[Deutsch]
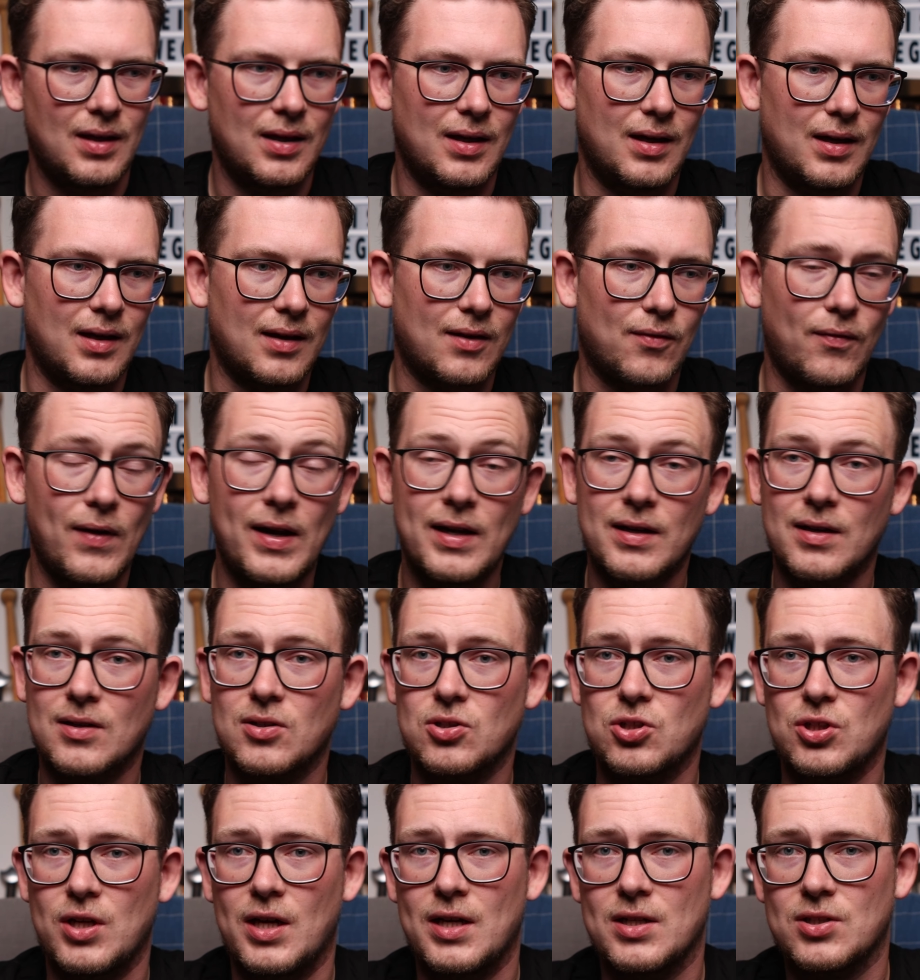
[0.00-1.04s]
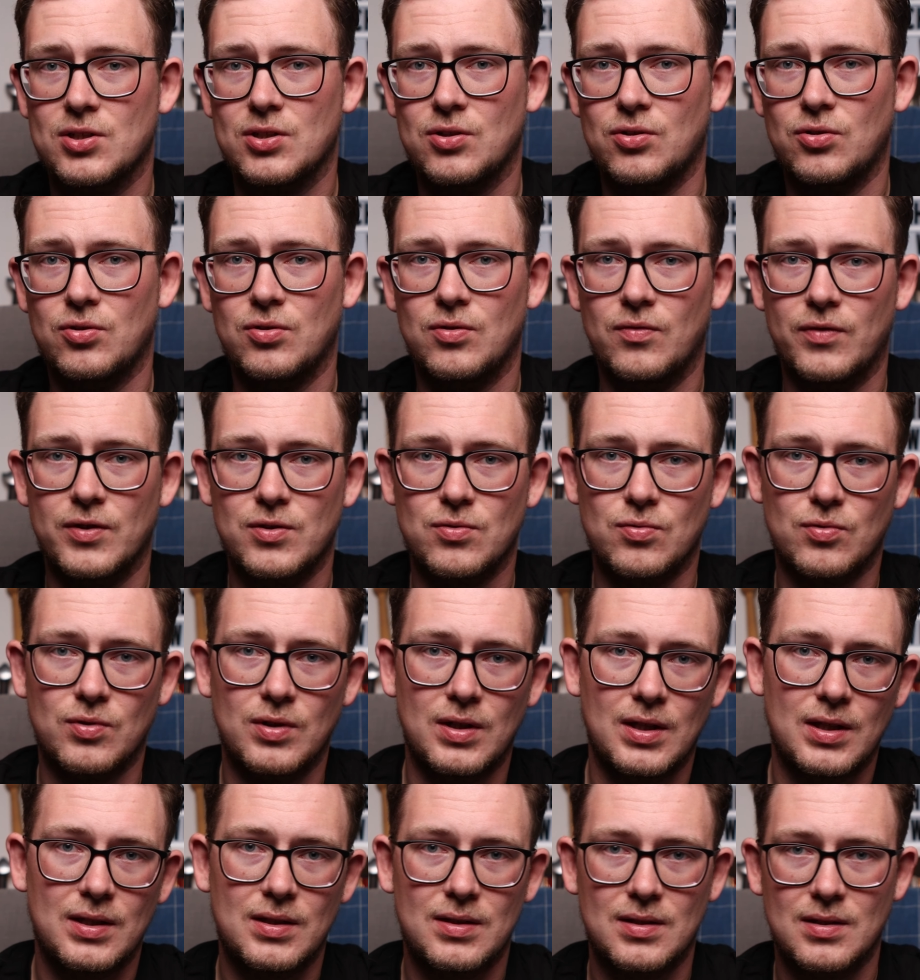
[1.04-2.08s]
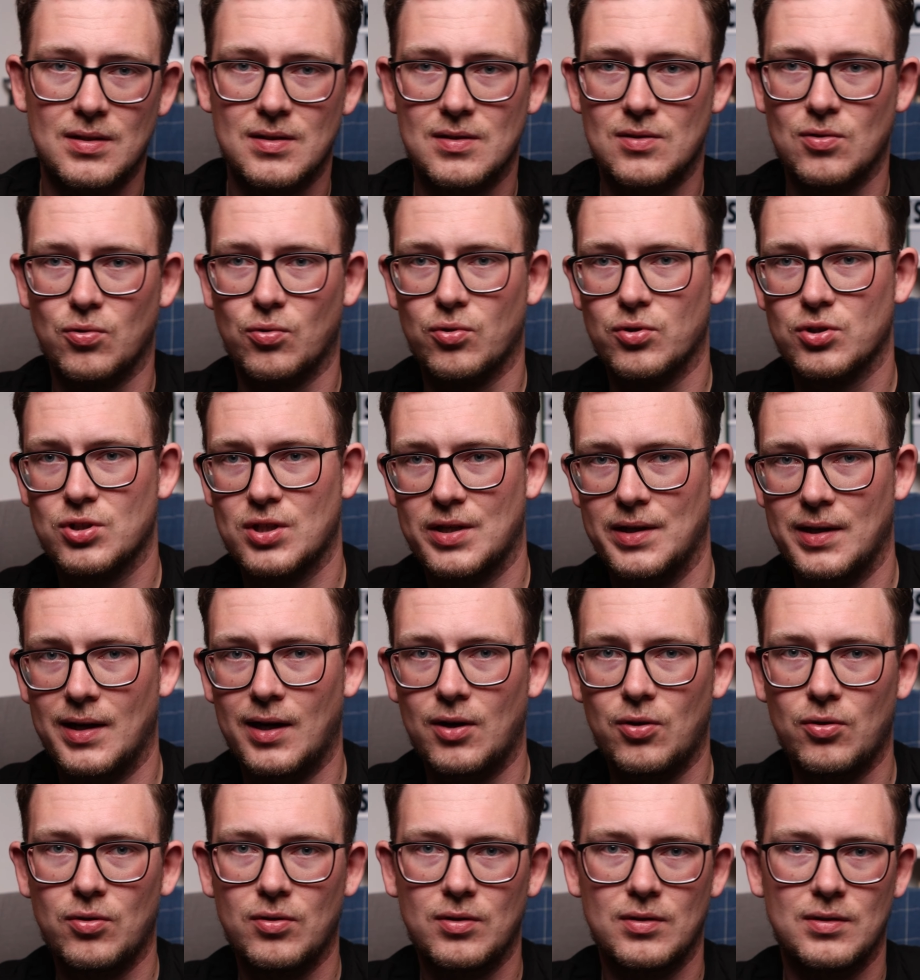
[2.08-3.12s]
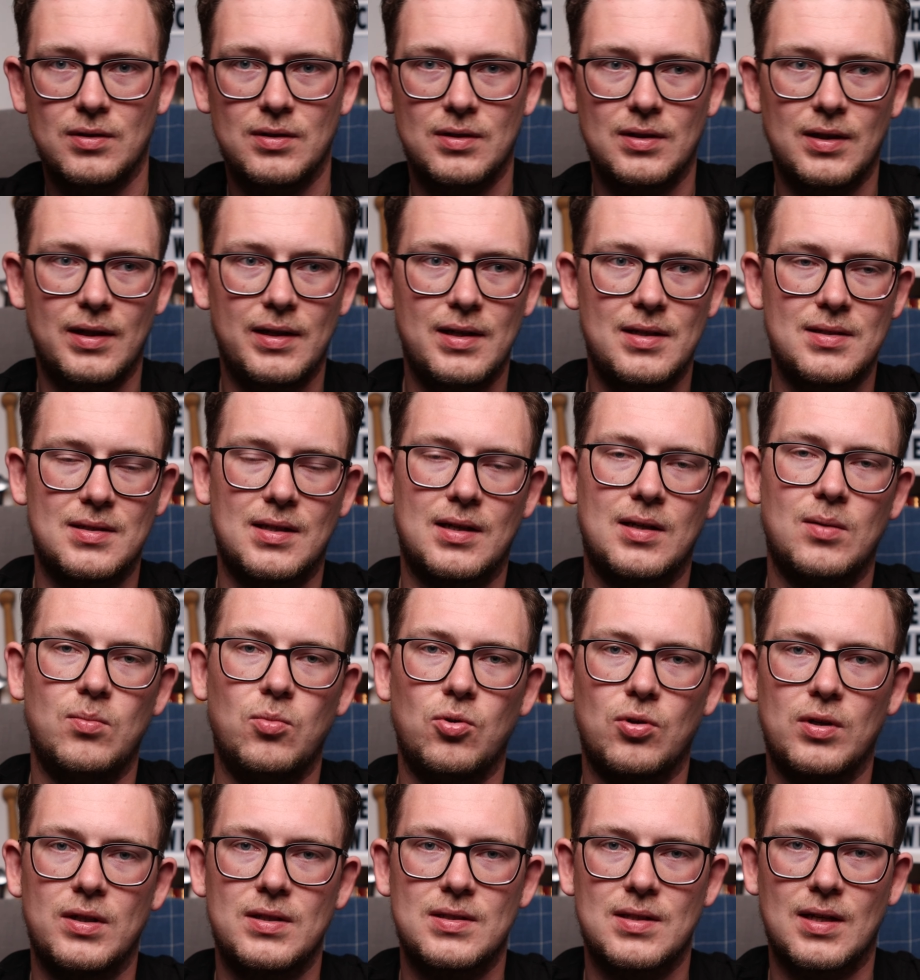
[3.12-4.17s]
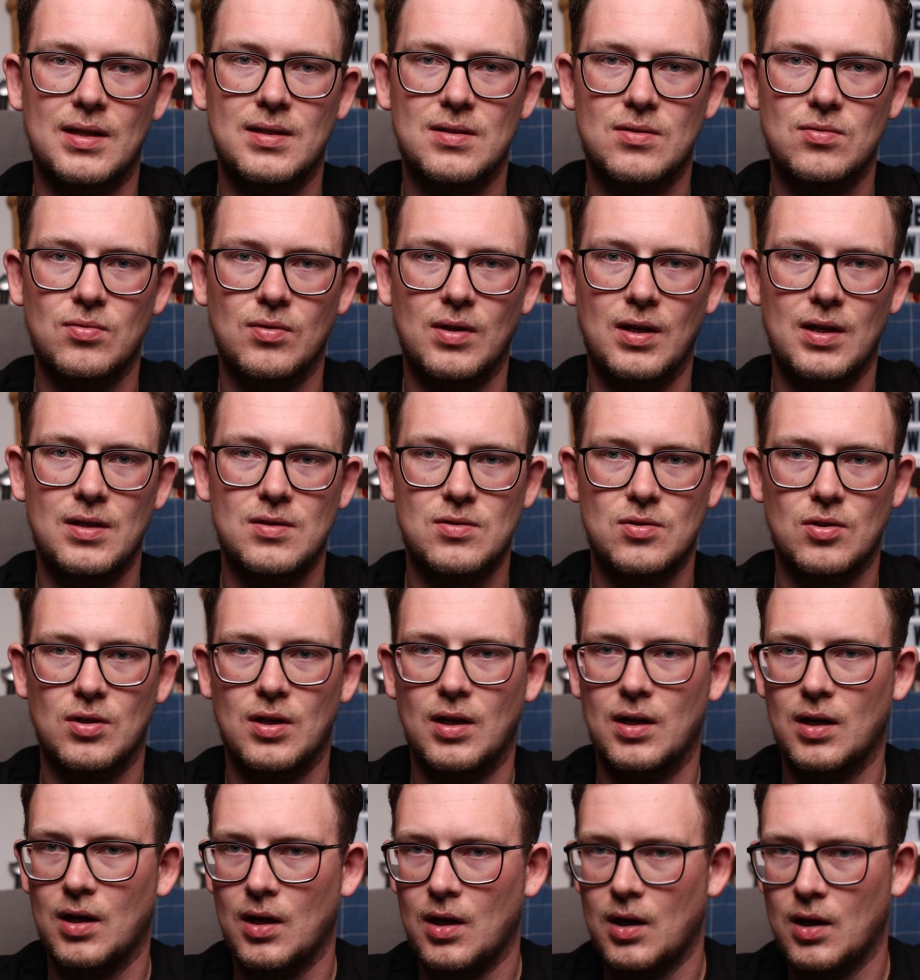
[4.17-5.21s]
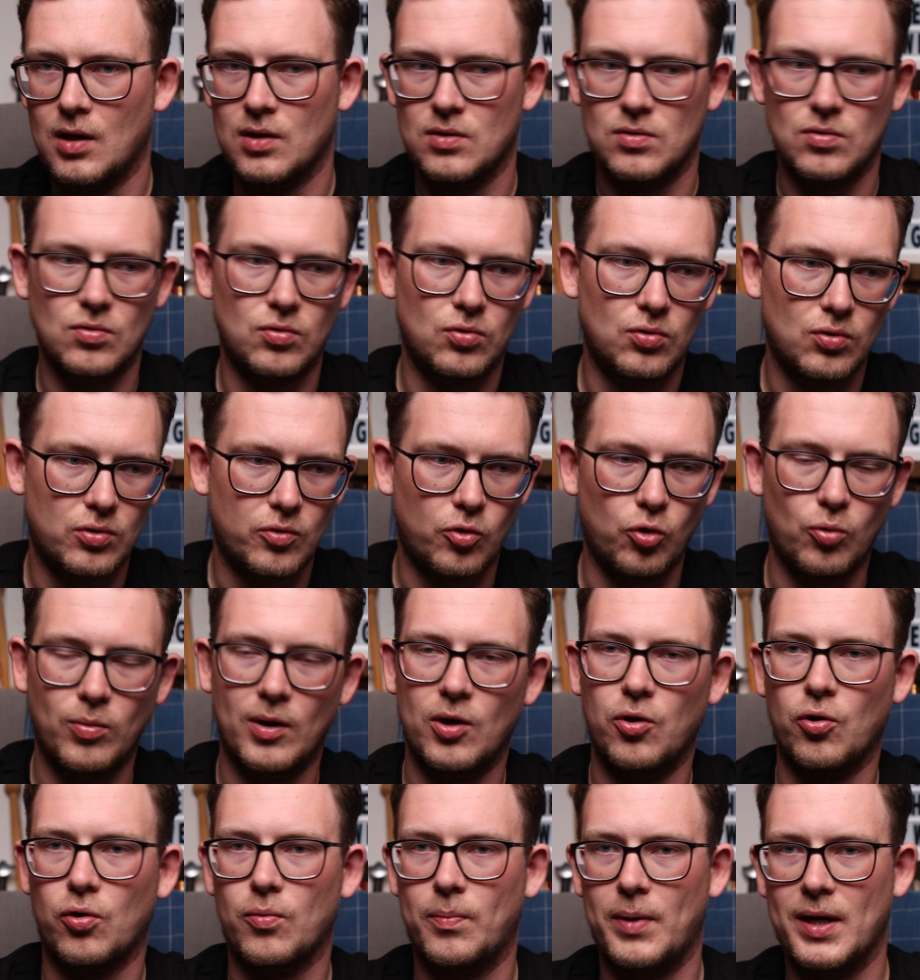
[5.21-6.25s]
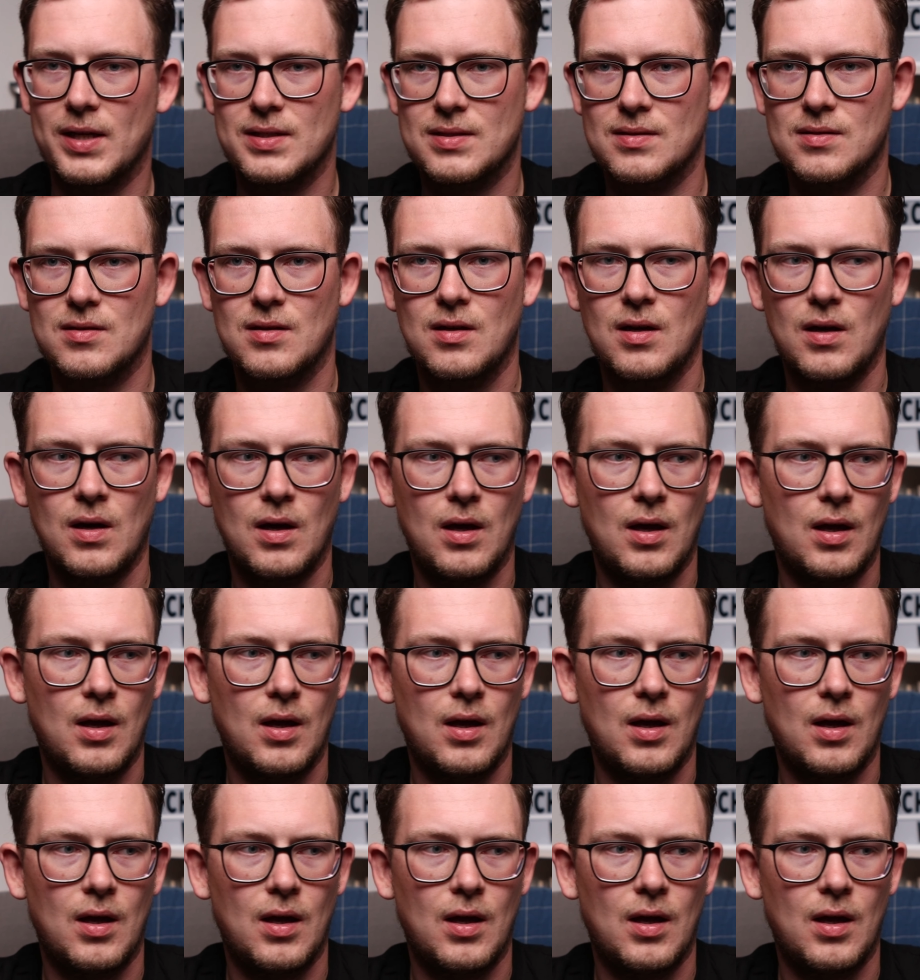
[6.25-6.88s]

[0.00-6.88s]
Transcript: äh, Quellenrecherche und versuchen nicht historisch genau an die Sache möglichst ranzugehen, sondern so grober Look passt.